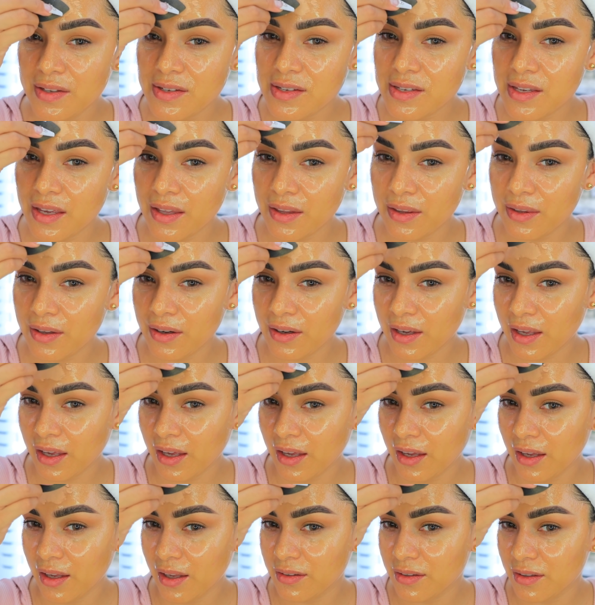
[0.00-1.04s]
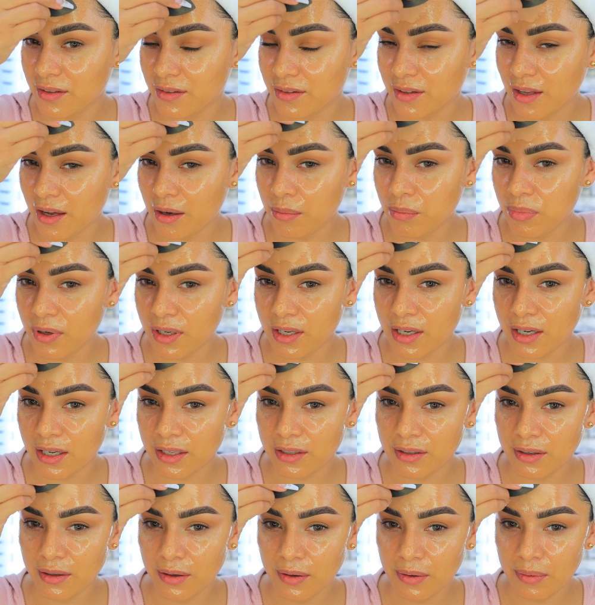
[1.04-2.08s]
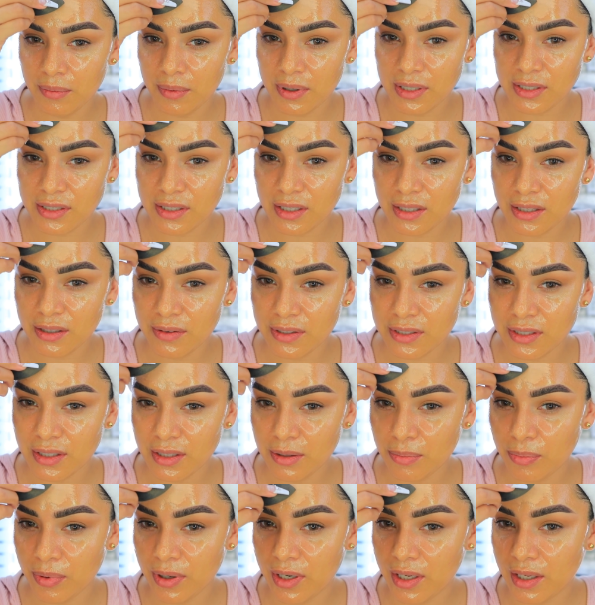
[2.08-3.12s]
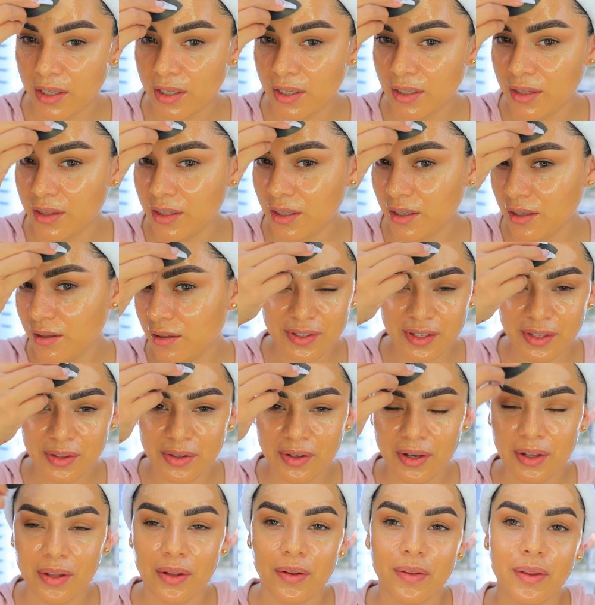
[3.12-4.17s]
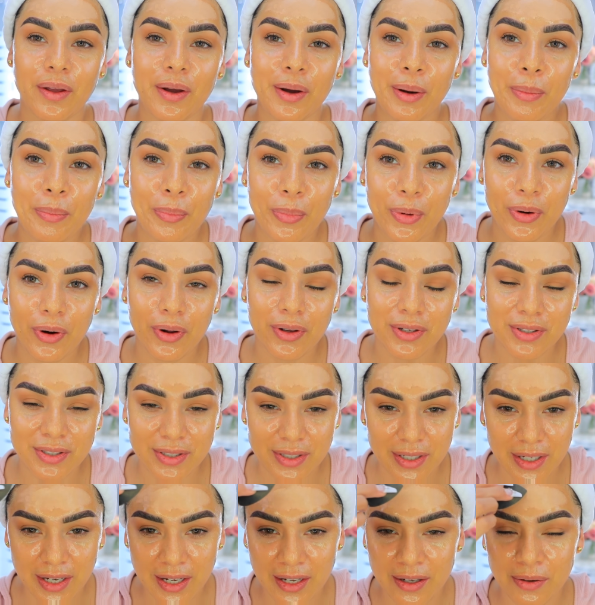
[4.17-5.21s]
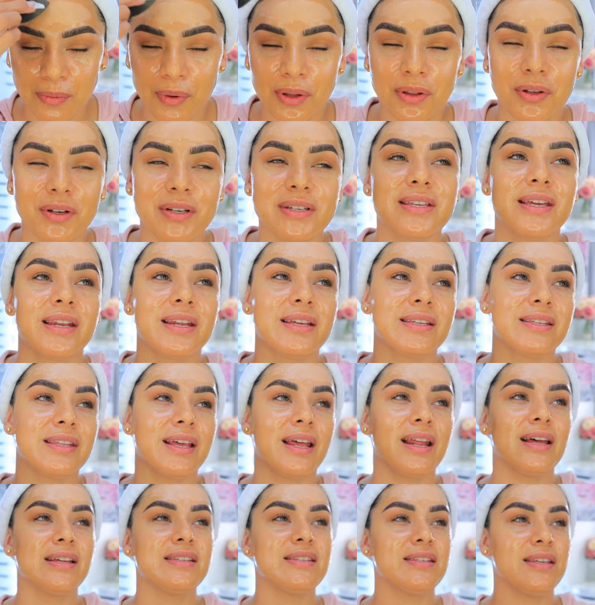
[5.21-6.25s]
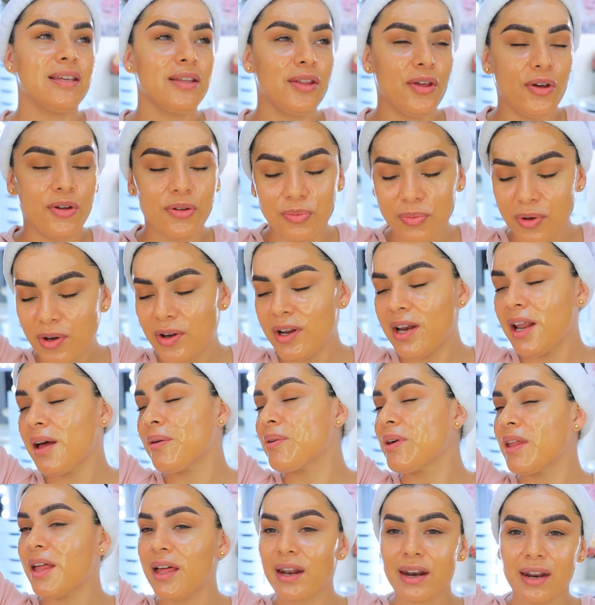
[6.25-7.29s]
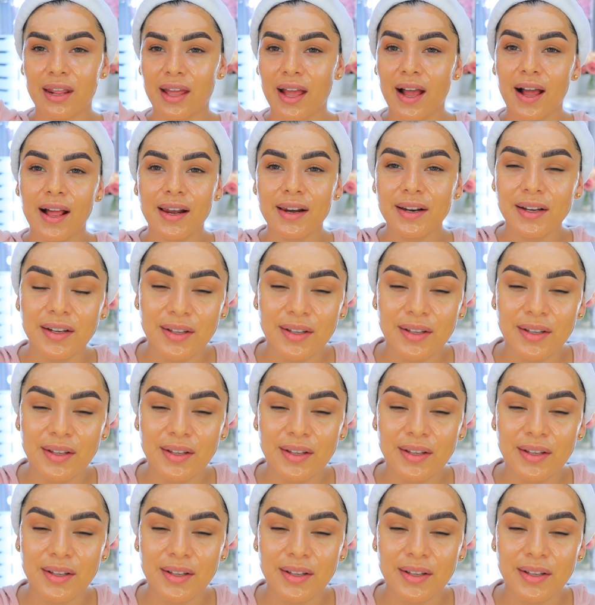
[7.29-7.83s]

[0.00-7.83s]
siento que se está aplicando bastante, bastante parejita. Siento que no tengo poros, chicas. ¿Cuánto quisiera estar así, Dios mío, en la vida real?